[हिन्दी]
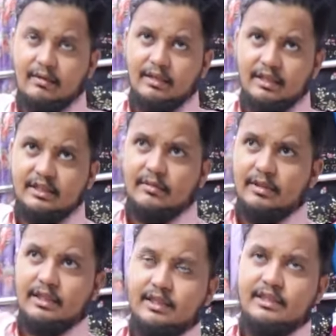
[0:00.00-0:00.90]
हैं
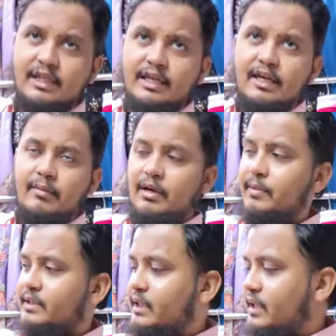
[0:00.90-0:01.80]
कस्टमर से किस तरीके का हमारे
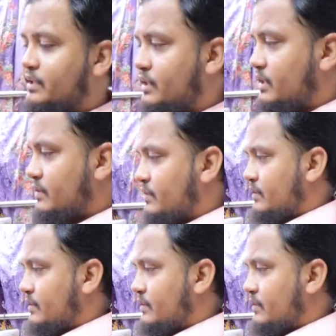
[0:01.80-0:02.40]
पास कलेक्शन है